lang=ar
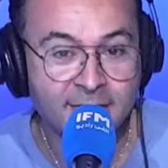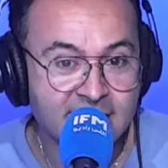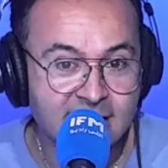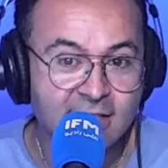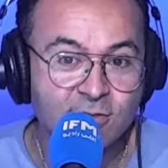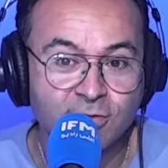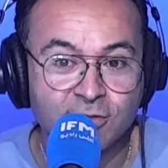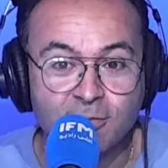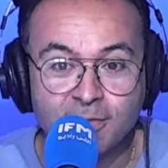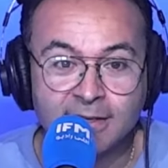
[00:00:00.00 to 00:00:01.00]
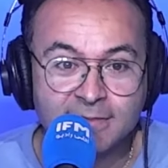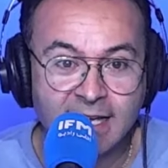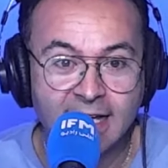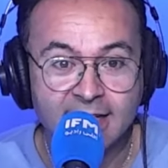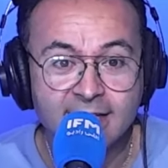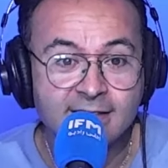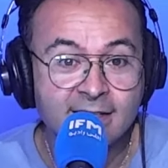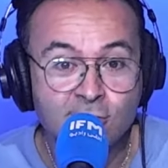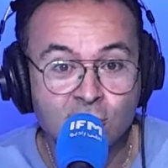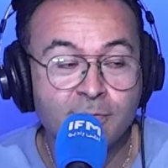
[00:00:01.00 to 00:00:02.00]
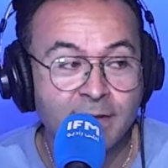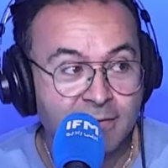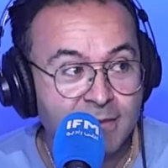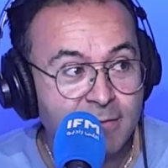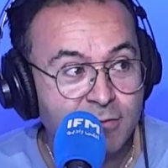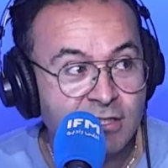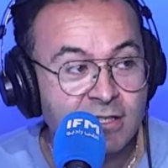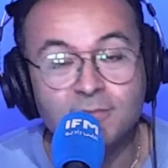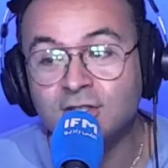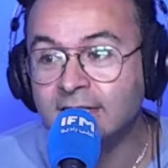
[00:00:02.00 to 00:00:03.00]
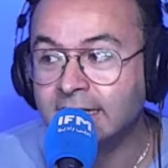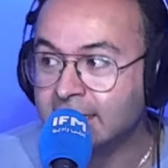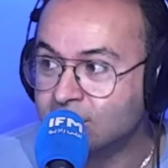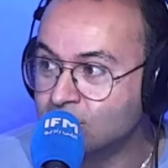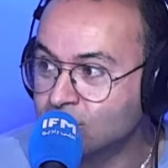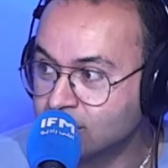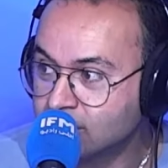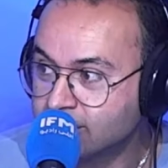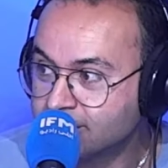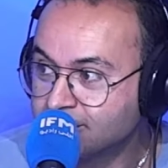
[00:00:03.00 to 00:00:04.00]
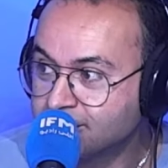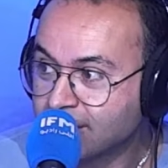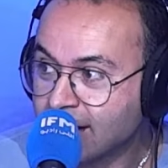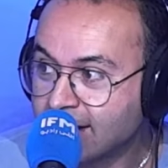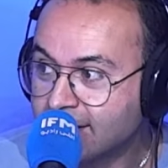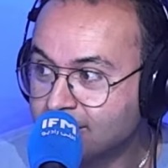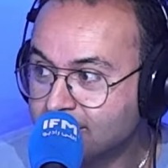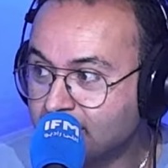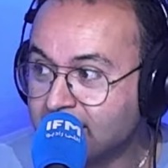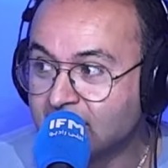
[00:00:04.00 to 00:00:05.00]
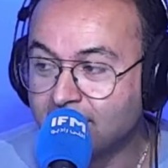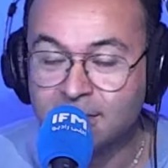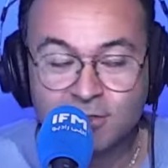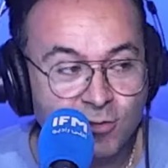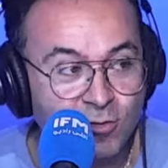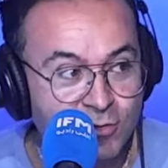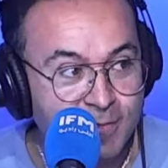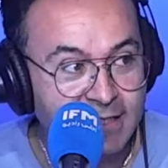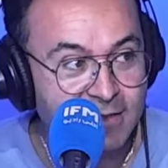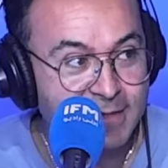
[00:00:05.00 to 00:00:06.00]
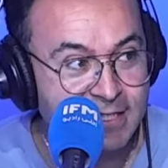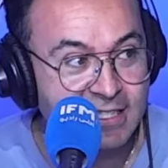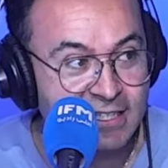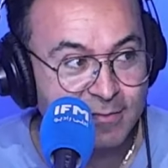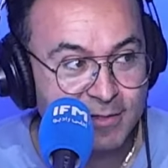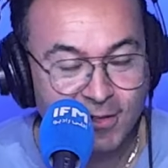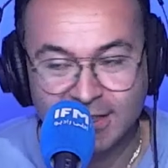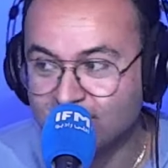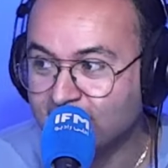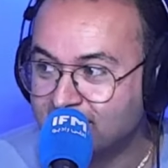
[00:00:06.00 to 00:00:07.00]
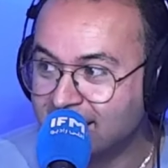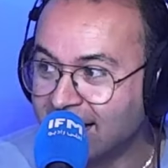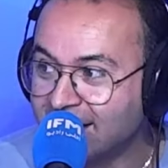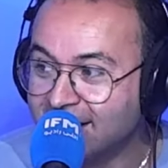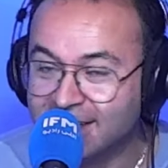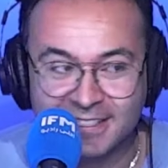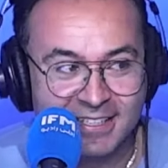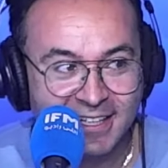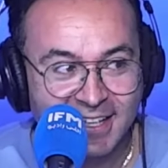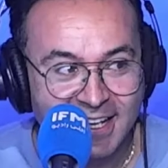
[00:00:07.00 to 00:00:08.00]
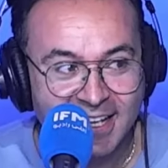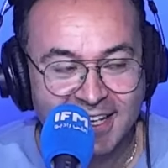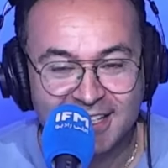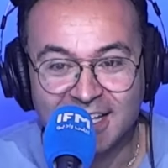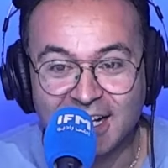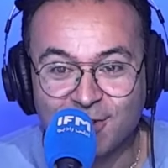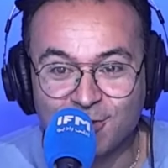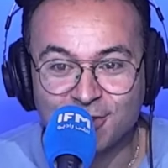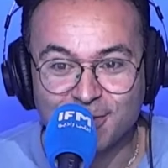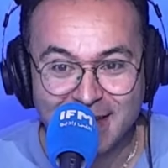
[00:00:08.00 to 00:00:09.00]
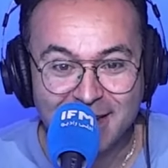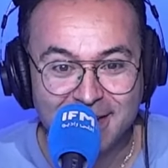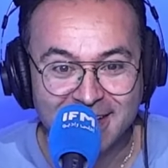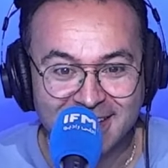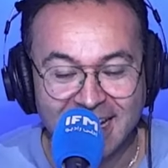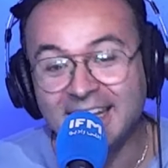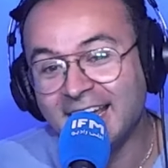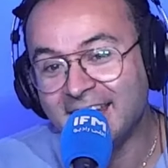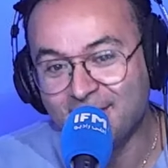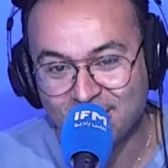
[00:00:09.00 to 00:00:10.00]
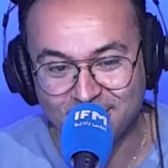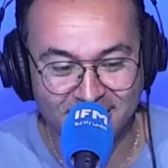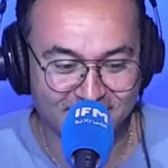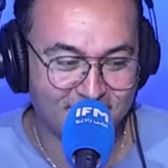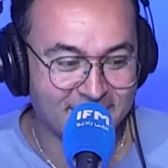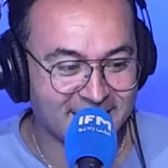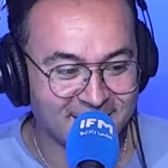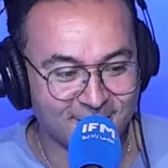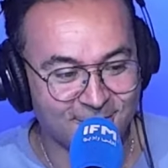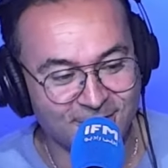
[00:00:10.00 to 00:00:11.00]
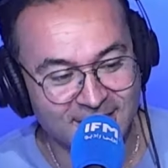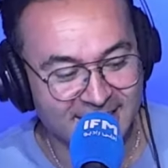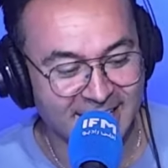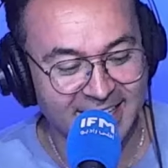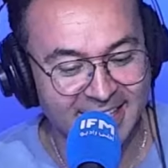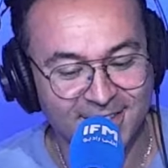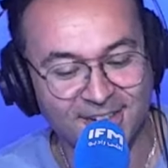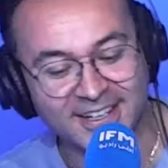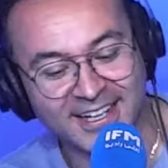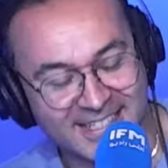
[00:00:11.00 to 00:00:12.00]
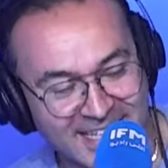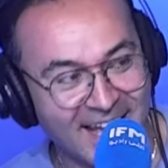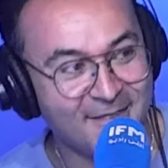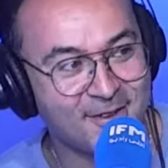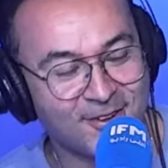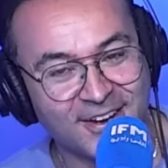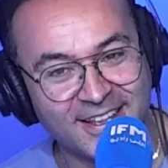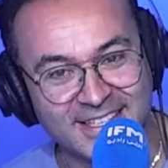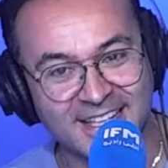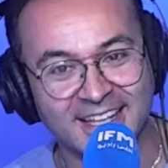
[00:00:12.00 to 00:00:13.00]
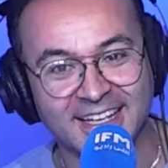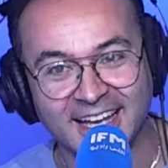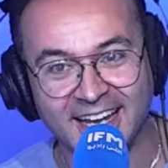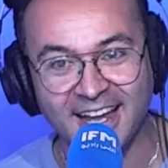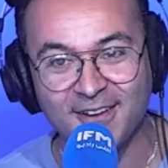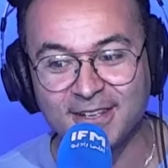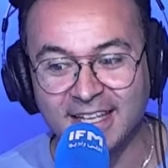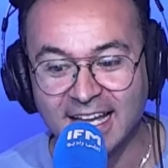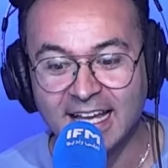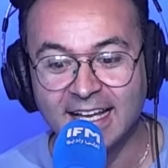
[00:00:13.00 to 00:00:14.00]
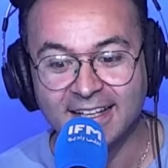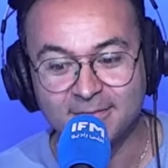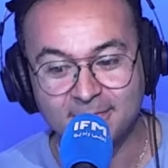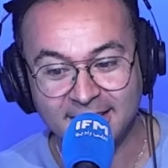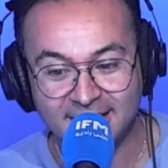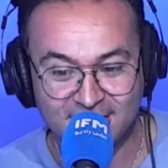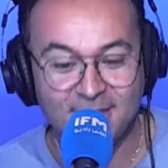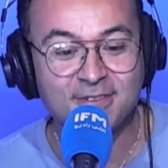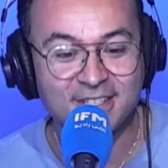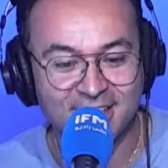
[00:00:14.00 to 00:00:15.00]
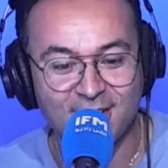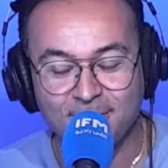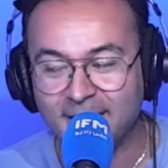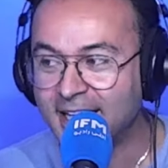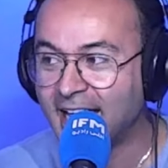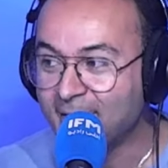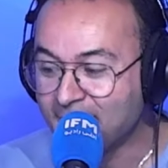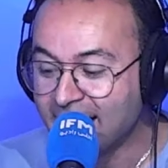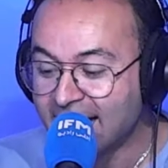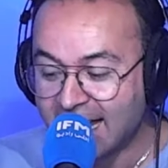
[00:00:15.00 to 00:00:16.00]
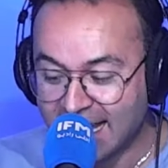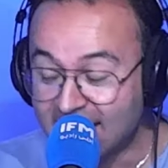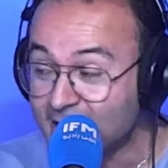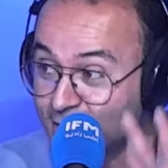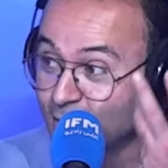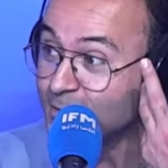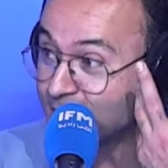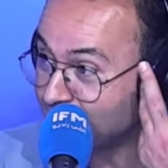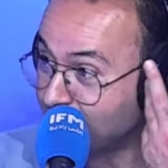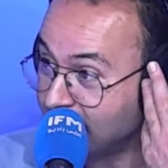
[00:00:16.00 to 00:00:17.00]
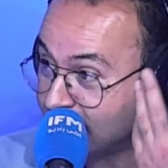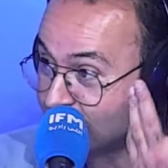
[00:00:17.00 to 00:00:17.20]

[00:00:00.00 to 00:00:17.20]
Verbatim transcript: ميديسين وفي طنبك الامتحانات الامتحانات il se permet باش يمشي للراديو برشا عباد يقولوا جماعه الميتين كي بديو عديو الامتحانات يسكروا الشبابك انا انا ولد فاك دو ميتين دو تونس تحيه لكل اصحابي وكل الاساتذه اللي قراوني ما نجمش نجاوب انا اما هذا شو يمشي في بال